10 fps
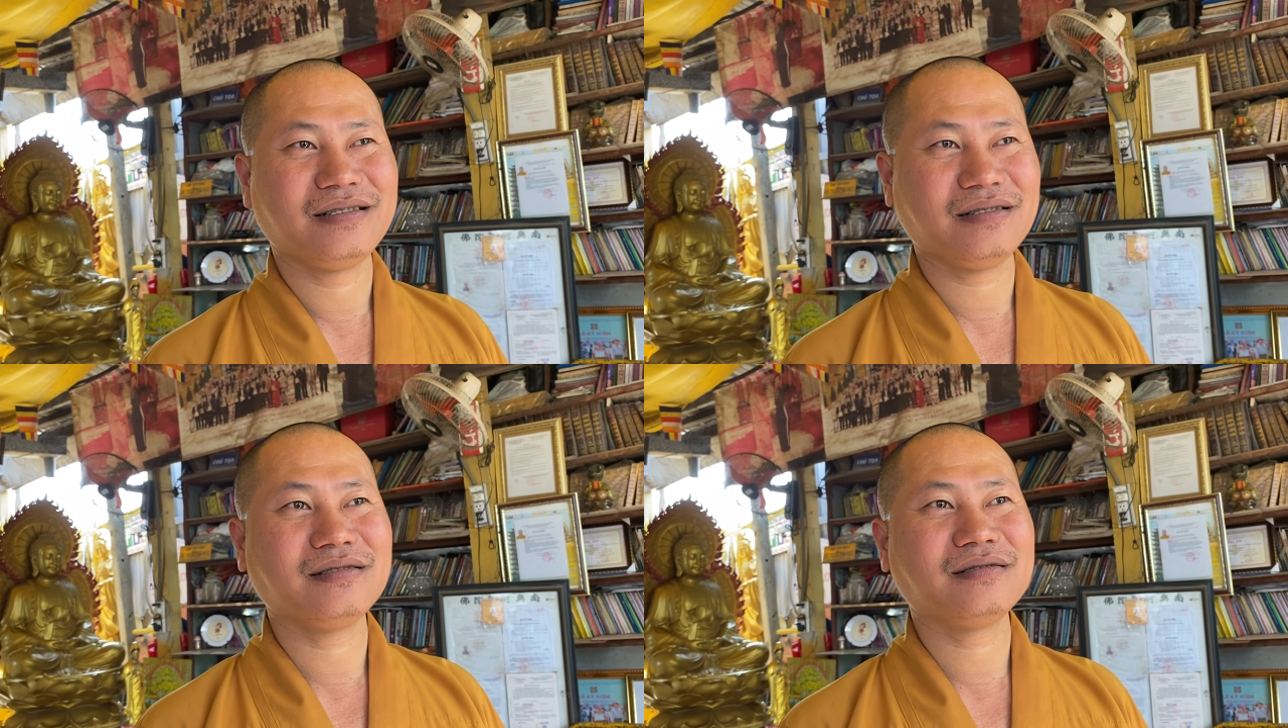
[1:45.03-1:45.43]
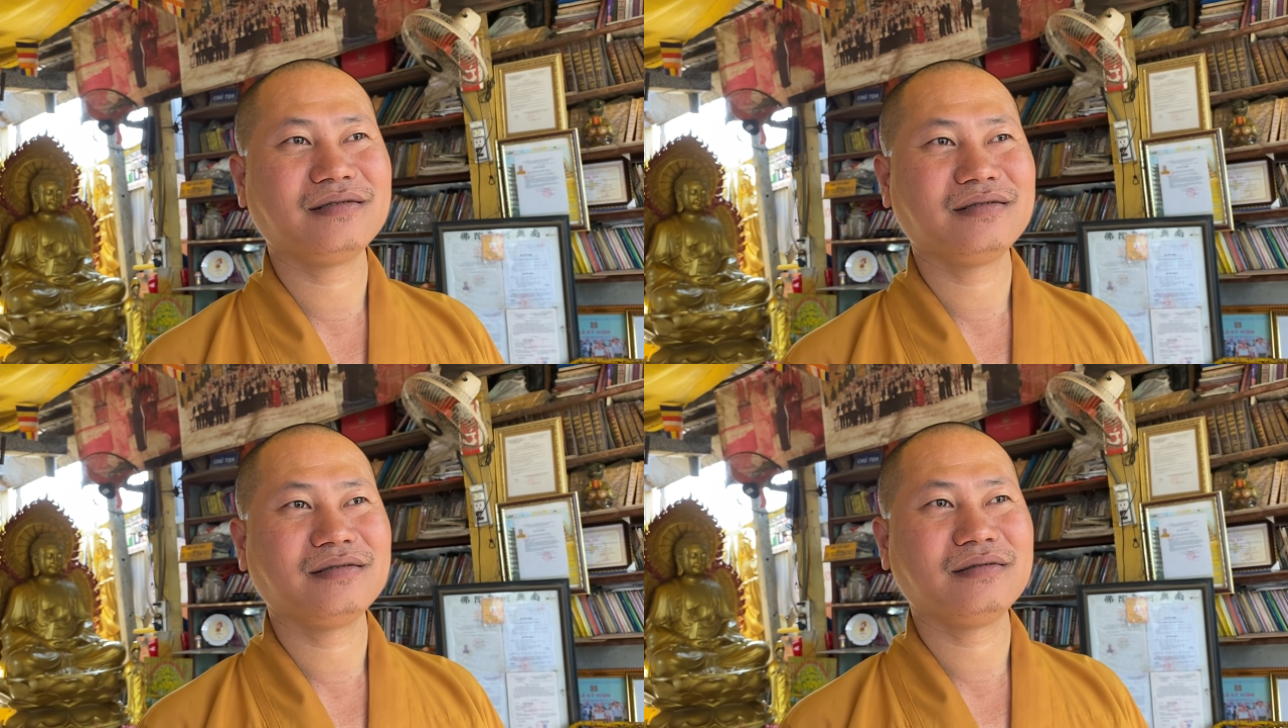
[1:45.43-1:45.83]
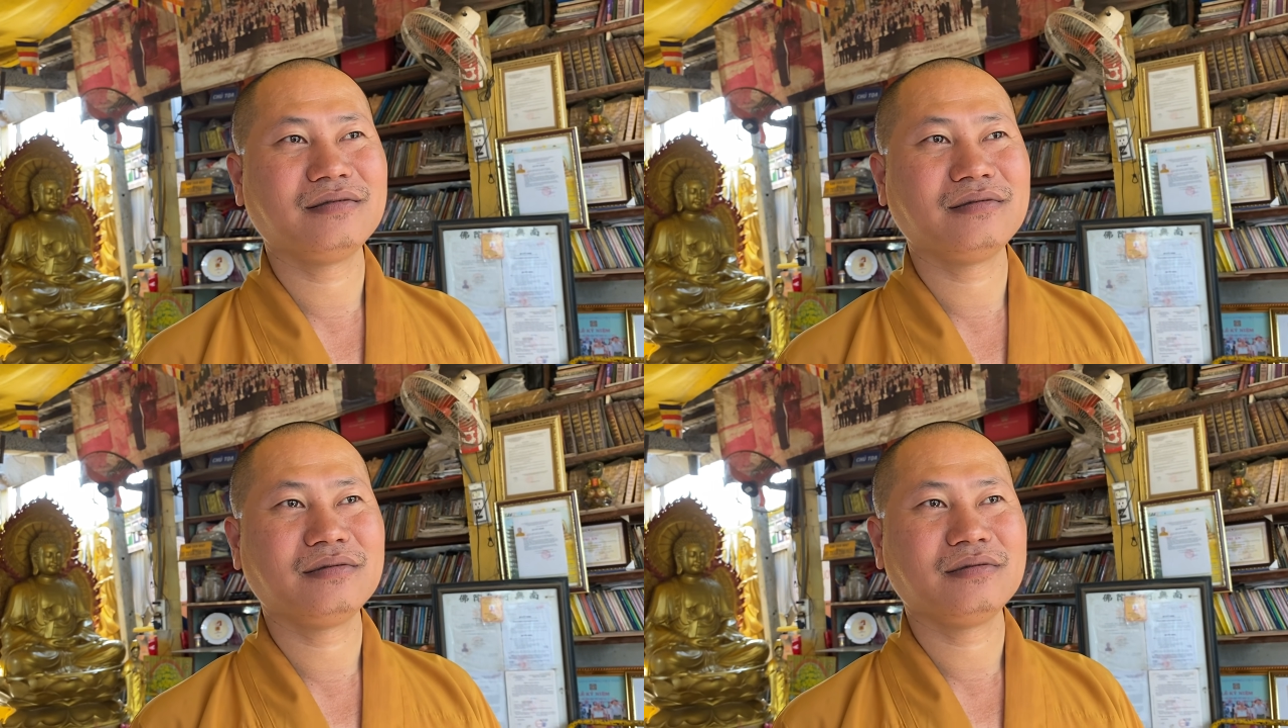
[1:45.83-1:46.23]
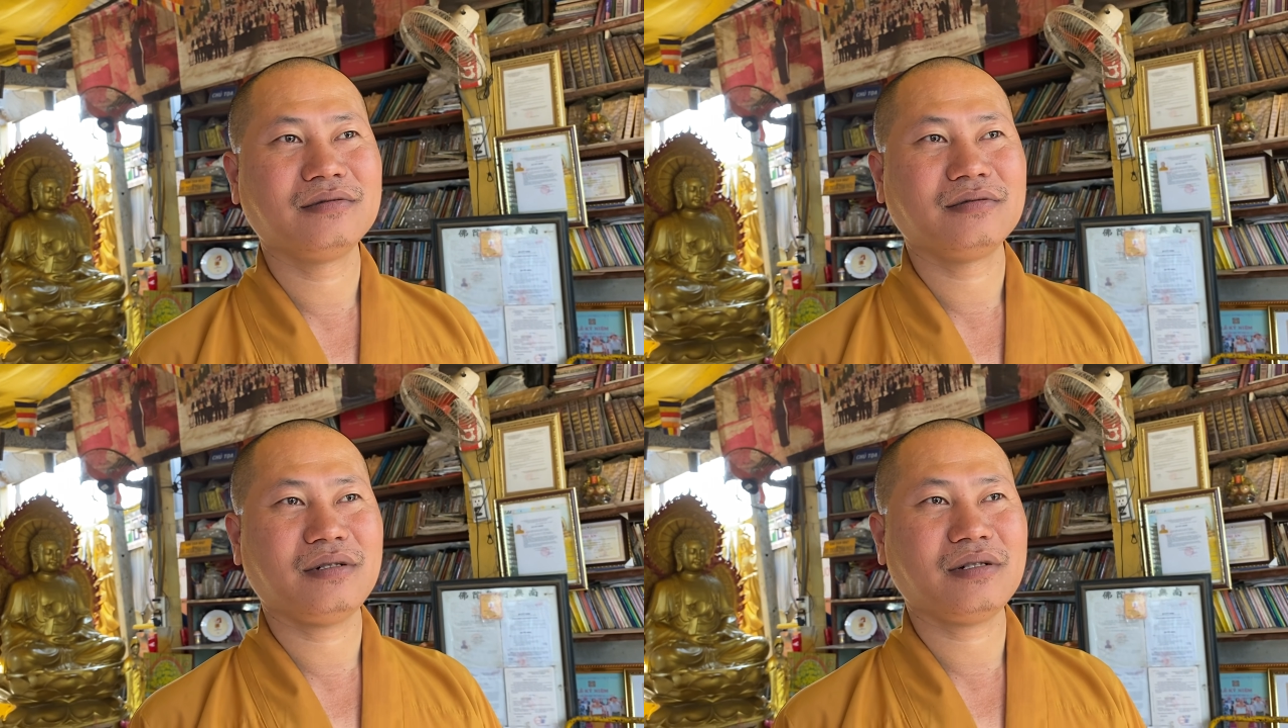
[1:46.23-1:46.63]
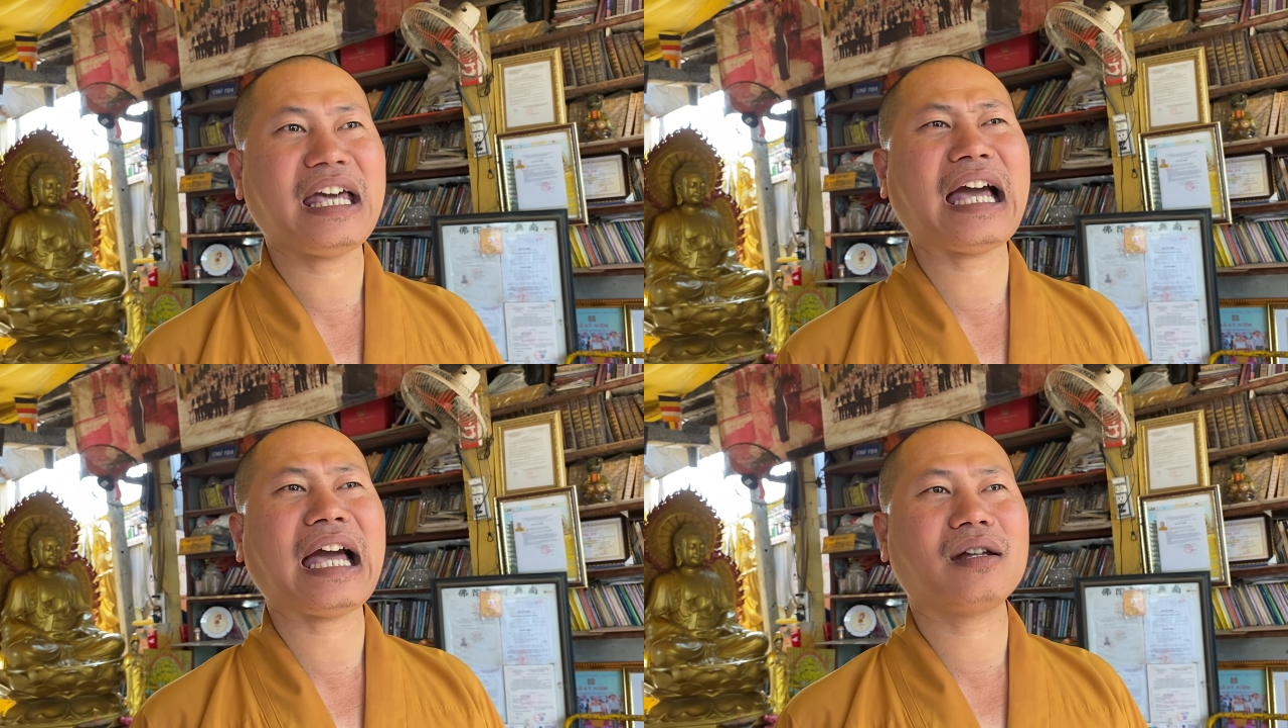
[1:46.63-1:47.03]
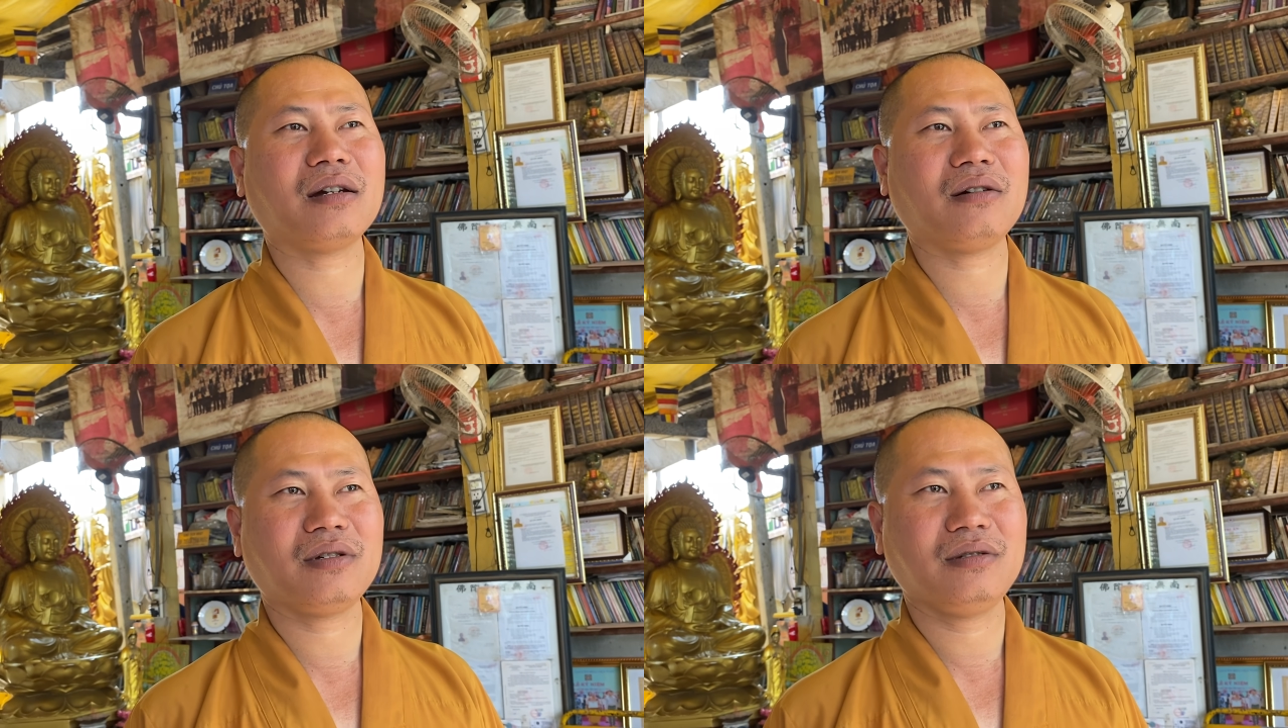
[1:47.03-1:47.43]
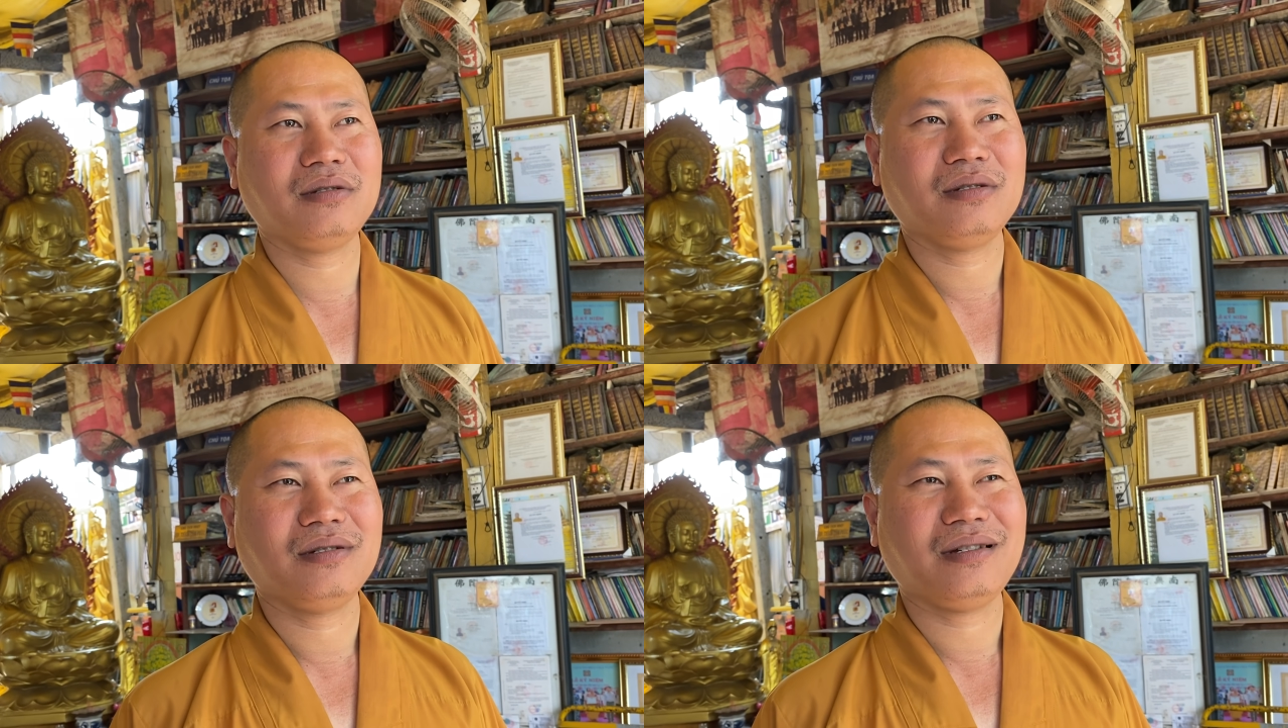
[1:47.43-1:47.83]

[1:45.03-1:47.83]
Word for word: giờ học quá trời học rồi, mốt vậy dạ, lo rồi. Chuyện nữa.